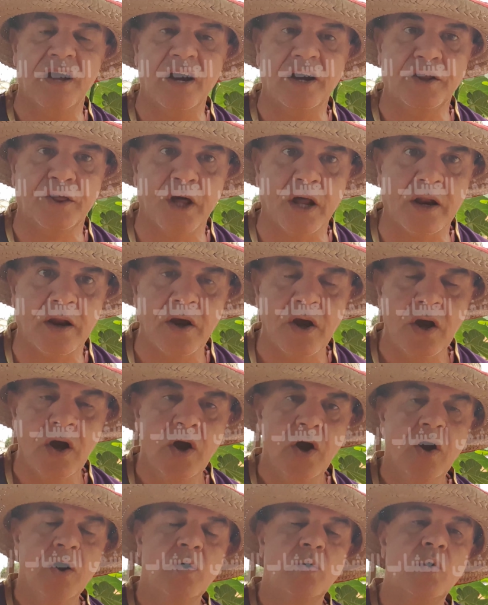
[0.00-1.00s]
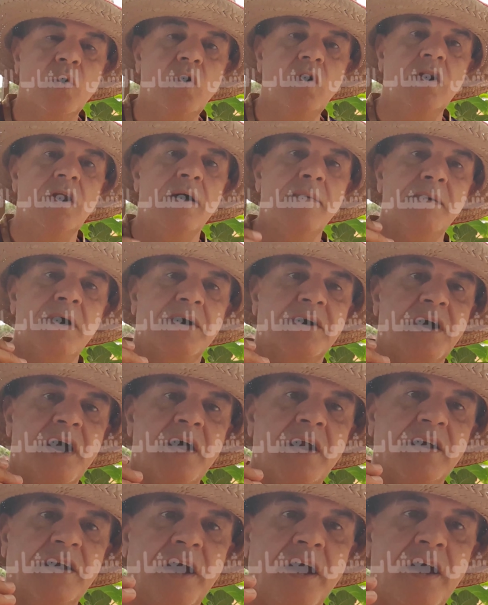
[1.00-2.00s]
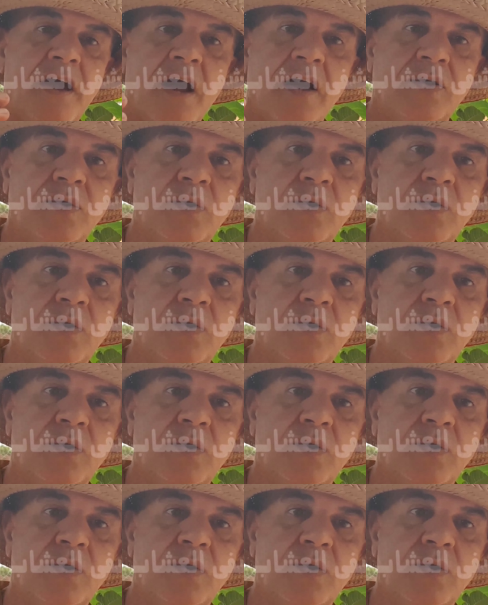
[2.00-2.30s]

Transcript: اكثر كلما كانت حياه